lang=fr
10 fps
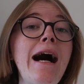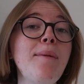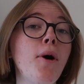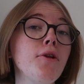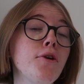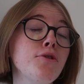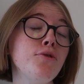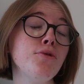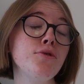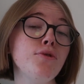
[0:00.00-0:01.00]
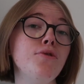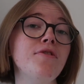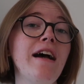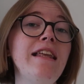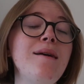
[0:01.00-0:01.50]
à prendre en compte une
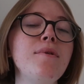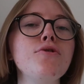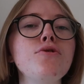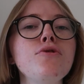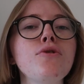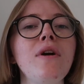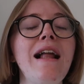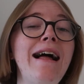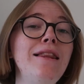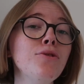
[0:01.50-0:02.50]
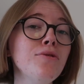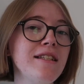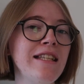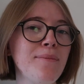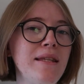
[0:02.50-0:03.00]
variable jusque-là non
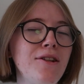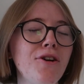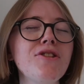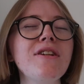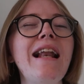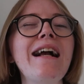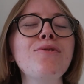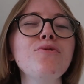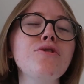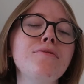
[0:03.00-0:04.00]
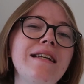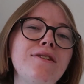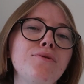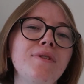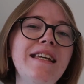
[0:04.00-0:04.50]
déterminante, la
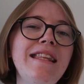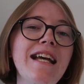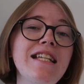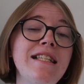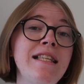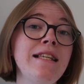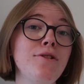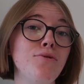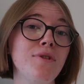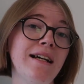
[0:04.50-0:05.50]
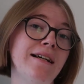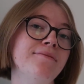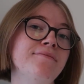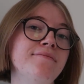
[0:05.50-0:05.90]
consommation énergétique du train.